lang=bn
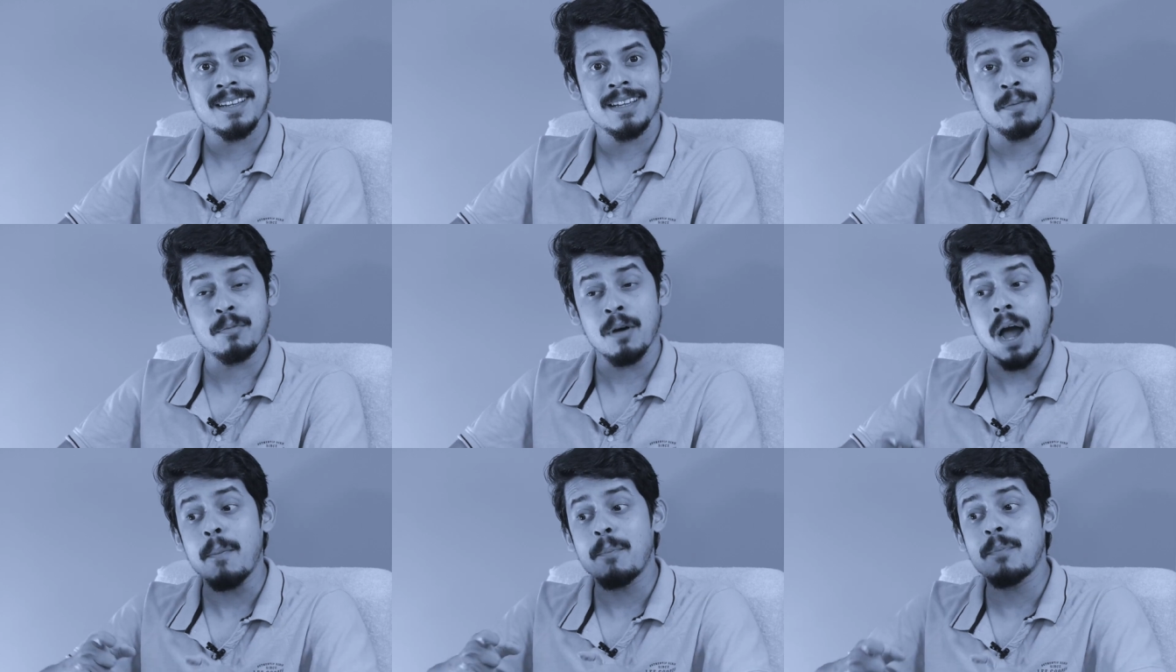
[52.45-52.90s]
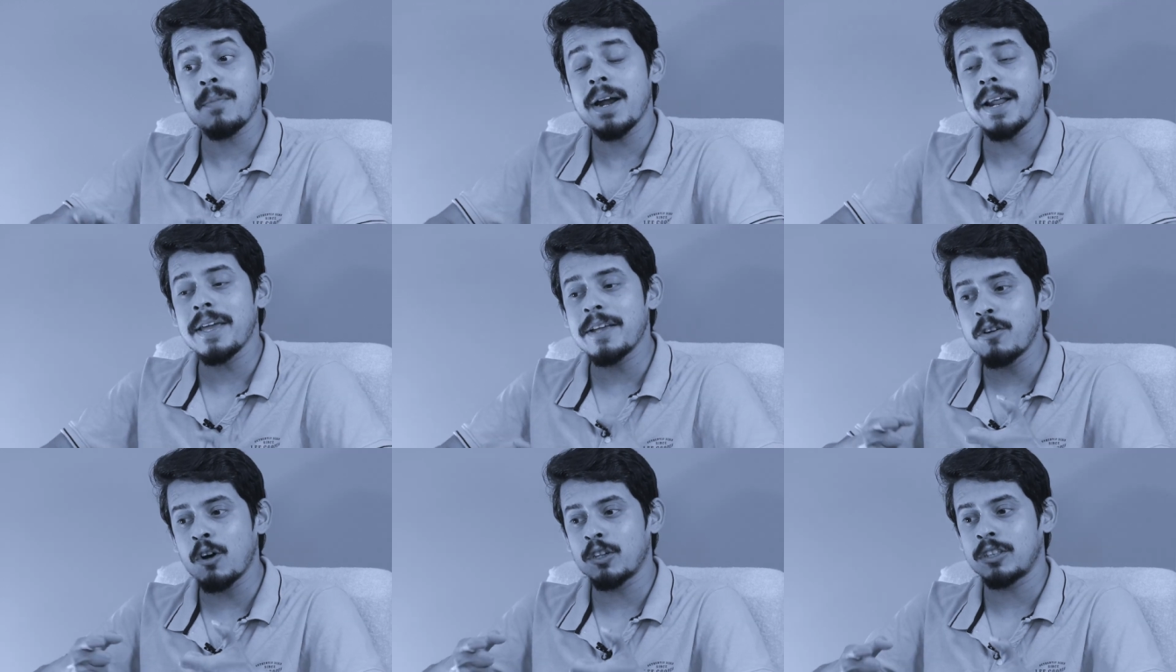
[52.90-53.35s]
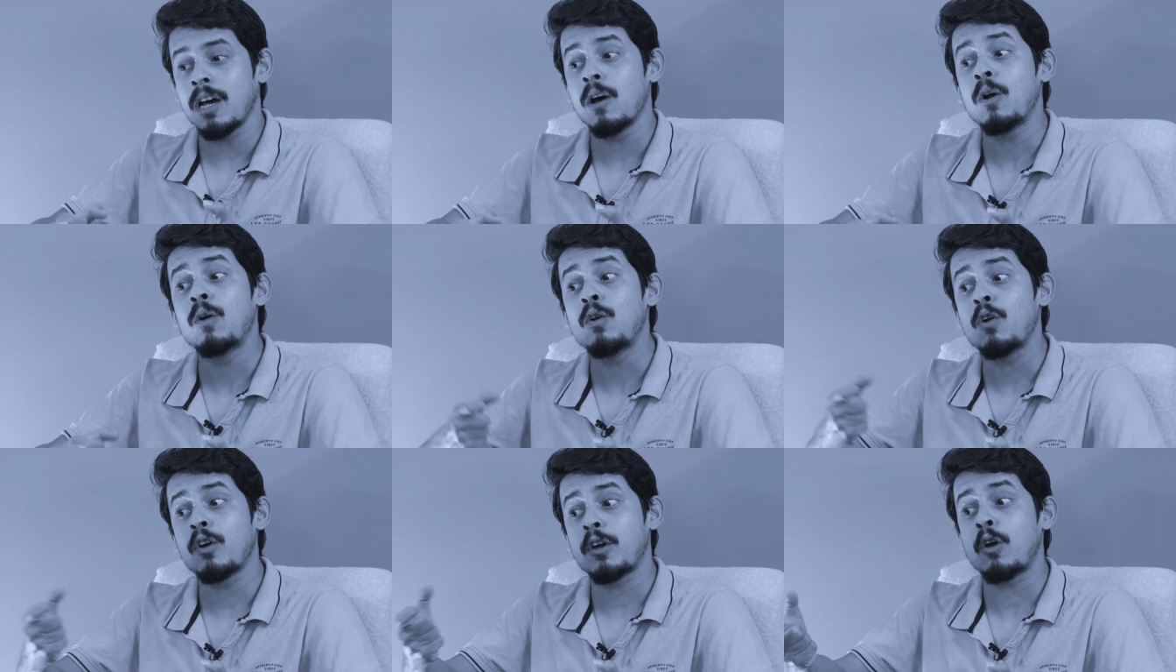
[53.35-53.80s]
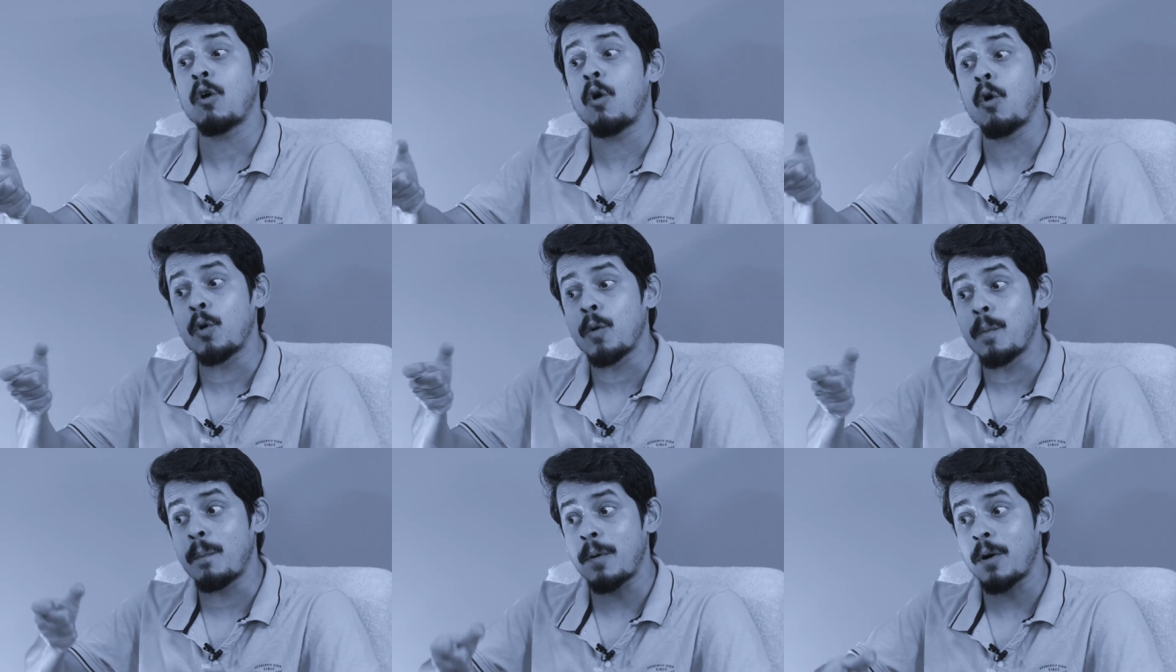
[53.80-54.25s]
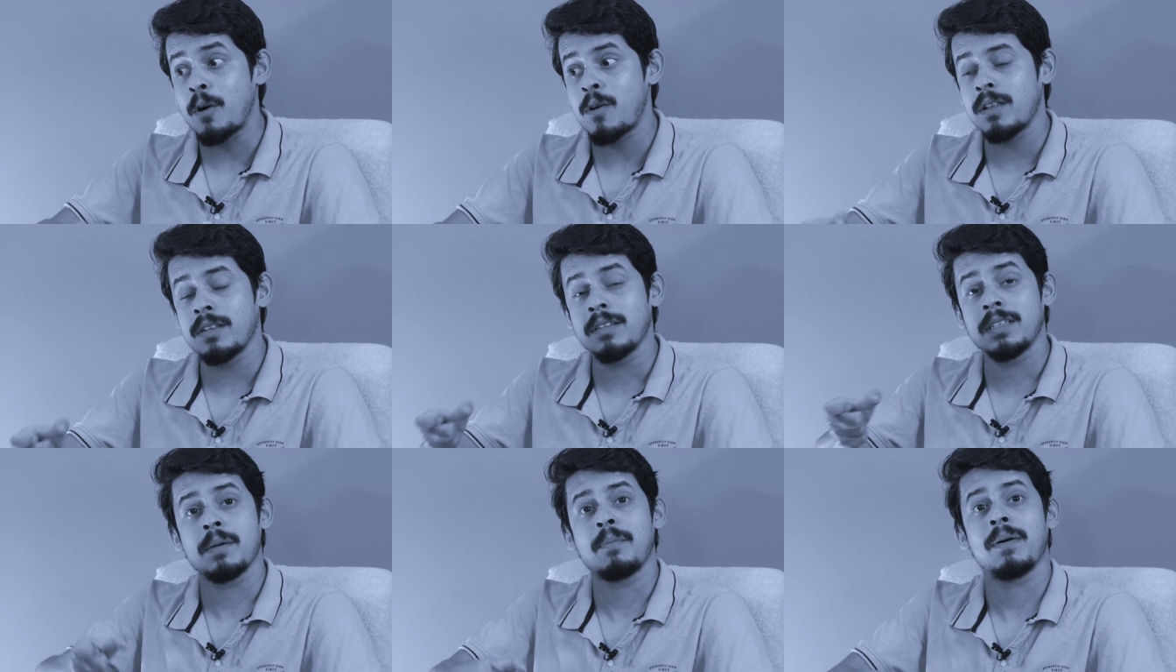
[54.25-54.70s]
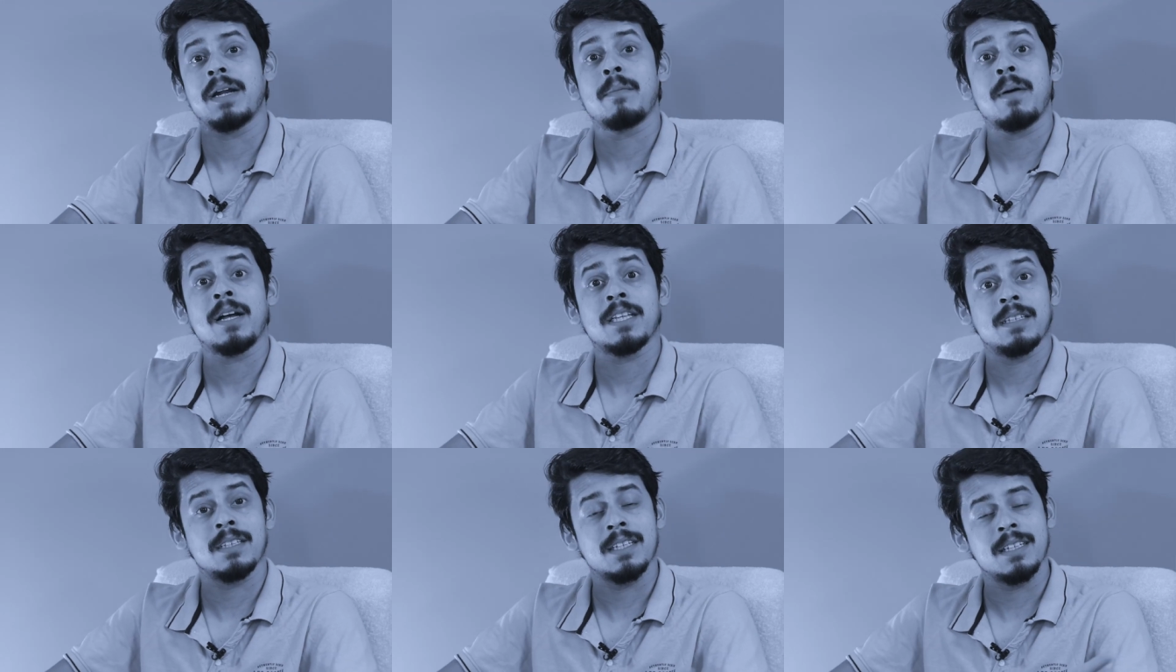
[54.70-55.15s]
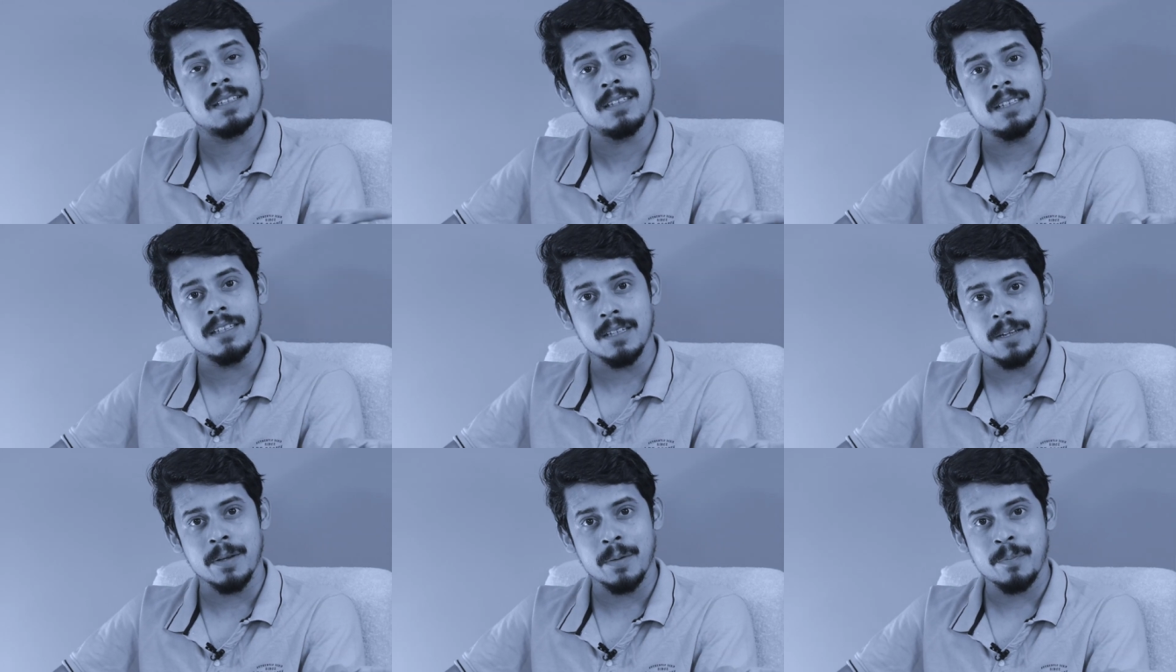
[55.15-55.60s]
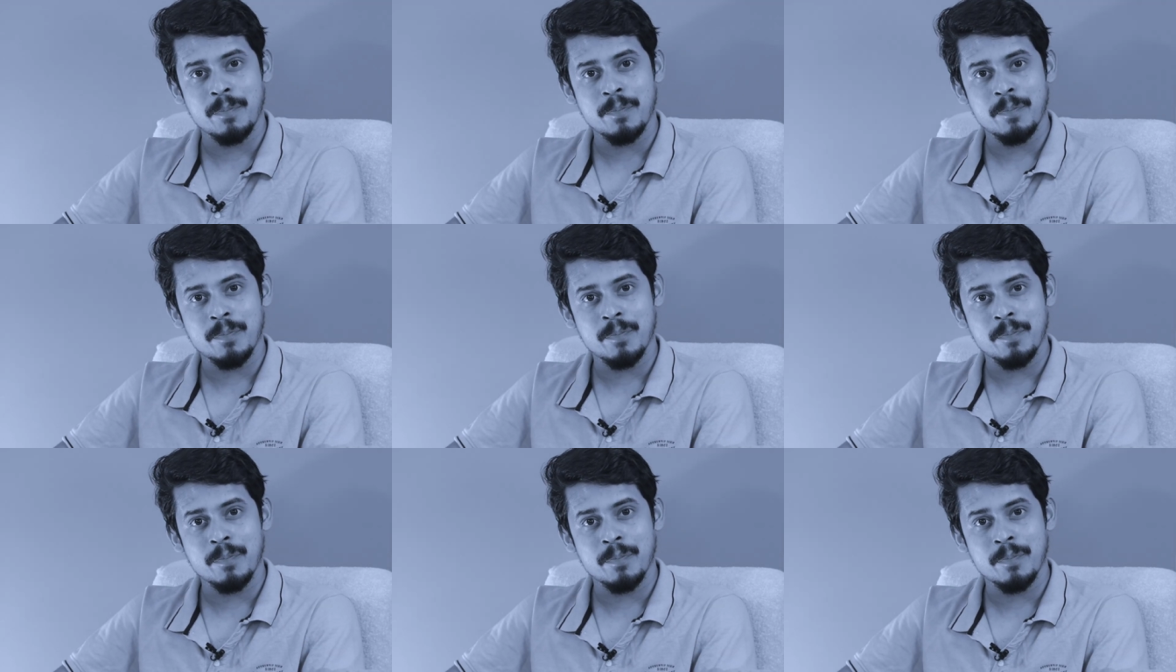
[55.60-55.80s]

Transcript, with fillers: এবং আপনার এই কথা অন্যকে অনুপ্রেরণা দিতে পারে বাজে দিক দিয়ে